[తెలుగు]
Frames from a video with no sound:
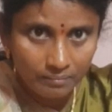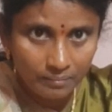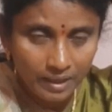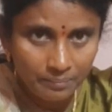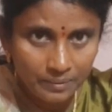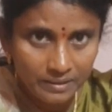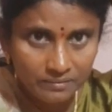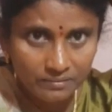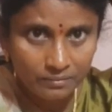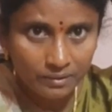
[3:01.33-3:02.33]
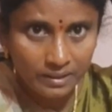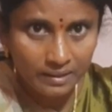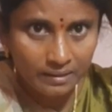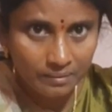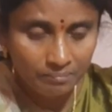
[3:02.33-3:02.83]
మాడిపైన వేసుకోవాలి
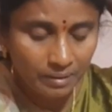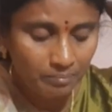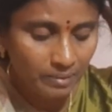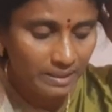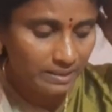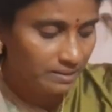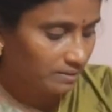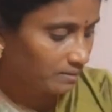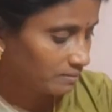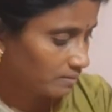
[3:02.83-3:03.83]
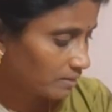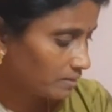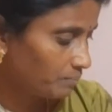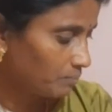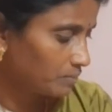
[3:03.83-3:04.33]
మా
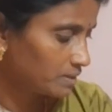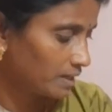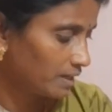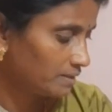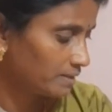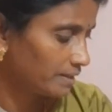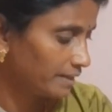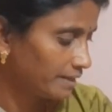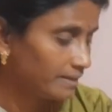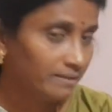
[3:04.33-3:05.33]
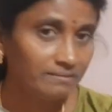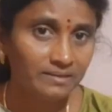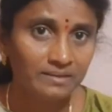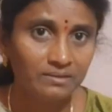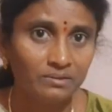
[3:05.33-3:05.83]
అబ్బాయికి పాపం చాలా తిరిగాడండి
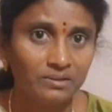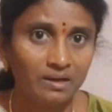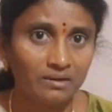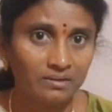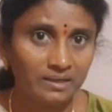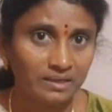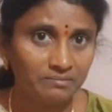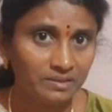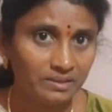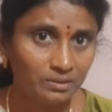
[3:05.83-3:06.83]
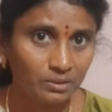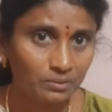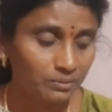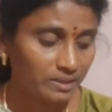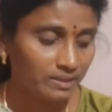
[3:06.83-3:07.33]
సిటీలో ఈ ఆకులు అనేవి
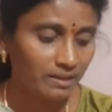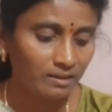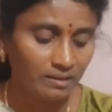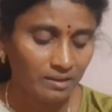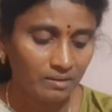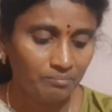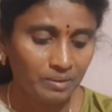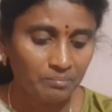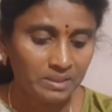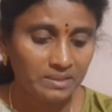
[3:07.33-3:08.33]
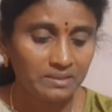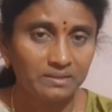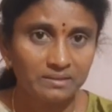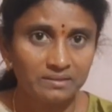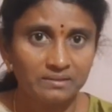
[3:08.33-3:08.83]
దొరకవు కదా మా అబ్బాయి తిరిగి
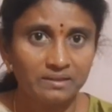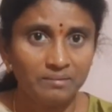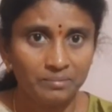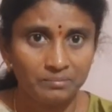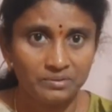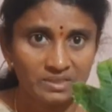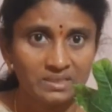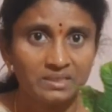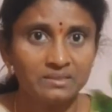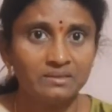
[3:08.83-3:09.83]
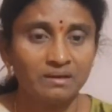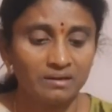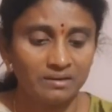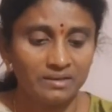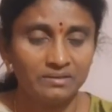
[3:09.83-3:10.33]
తిరిగితే పాపం చిన్న చిన్న
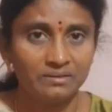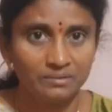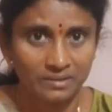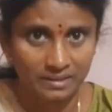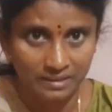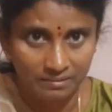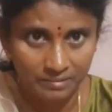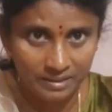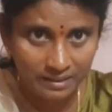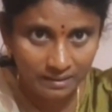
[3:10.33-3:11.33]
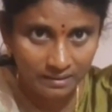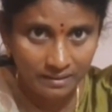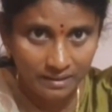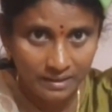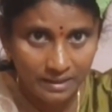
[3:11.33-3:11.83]
ఆకులు అయితే దొరికినాయి అనమాట
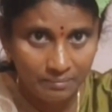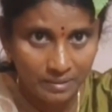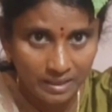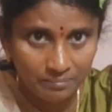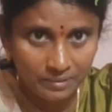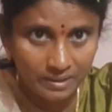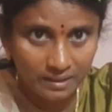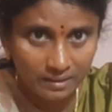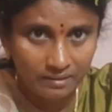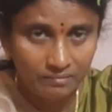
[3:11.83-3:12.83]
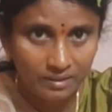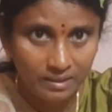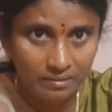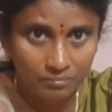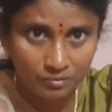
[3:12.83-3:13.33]
ఇలా మాడిపైన ఒక
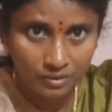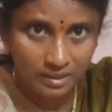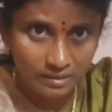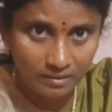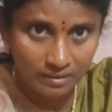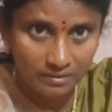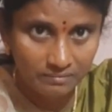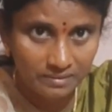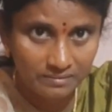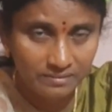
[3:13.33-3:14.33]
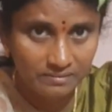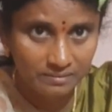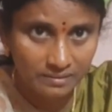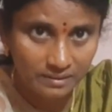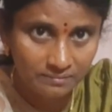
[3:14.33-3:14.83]
మూడు నాలుగు ఆకులు
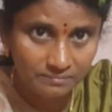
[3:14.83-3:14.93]
వేసేసుకుని